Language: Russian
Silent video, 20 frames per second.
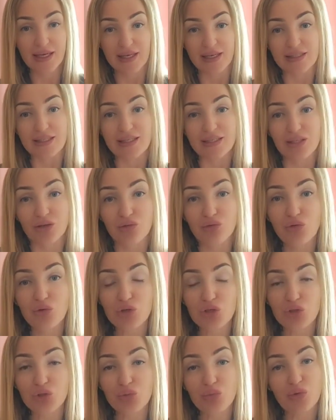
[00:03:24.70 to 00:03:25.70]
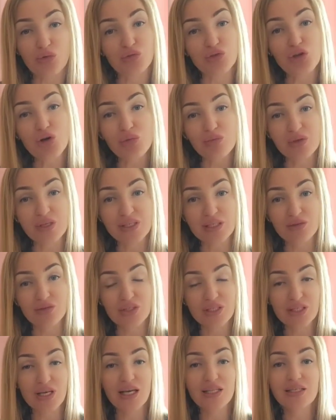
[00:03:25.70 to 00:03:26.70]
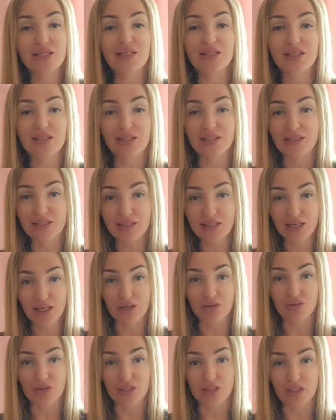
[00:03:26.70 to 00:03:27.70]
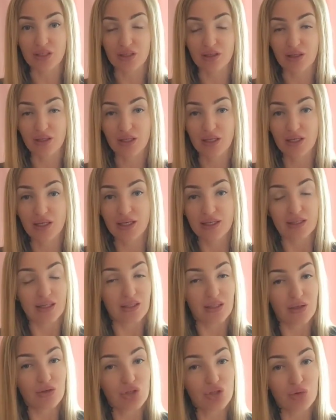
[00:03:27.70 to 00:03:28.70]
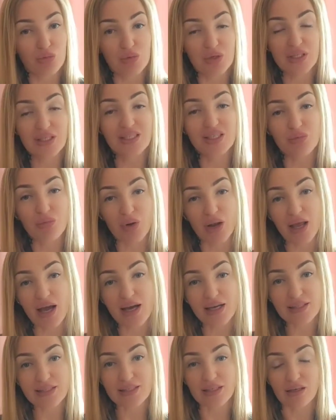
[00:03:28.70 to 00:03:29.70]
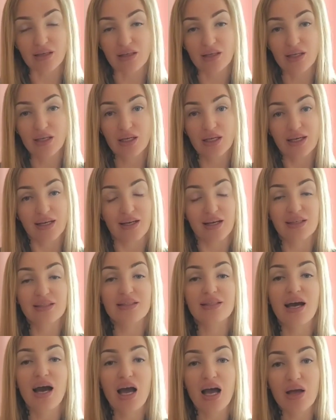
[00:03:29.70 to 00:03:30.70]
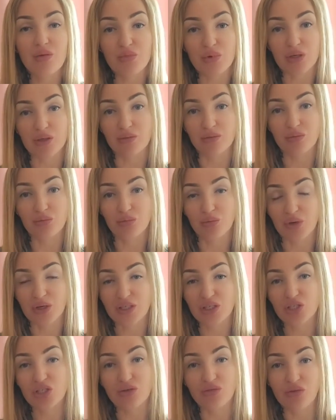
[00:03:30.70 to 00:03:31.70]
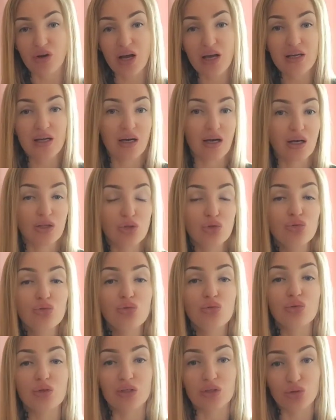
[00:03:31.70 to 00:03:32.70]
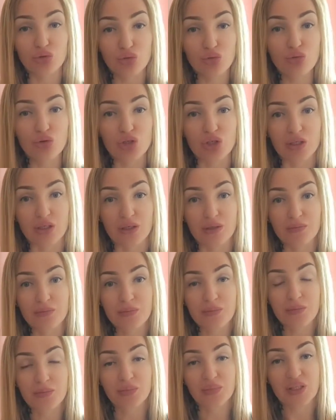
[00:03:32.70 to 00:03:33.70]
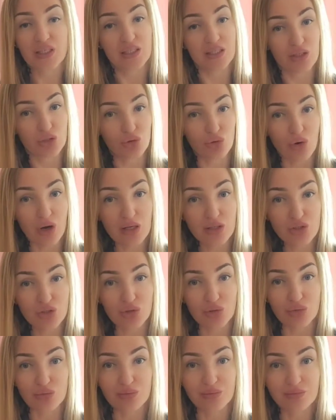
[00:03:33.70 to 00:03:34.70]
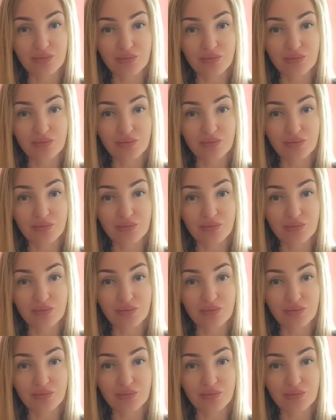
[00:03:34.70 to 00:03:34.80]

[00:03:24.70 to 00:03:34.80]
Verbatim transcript: И для того, чтобы в нем не зависать и не зацикливаться, для того, чтобы не цепляться годами, проживая одну и ту же ситуацию,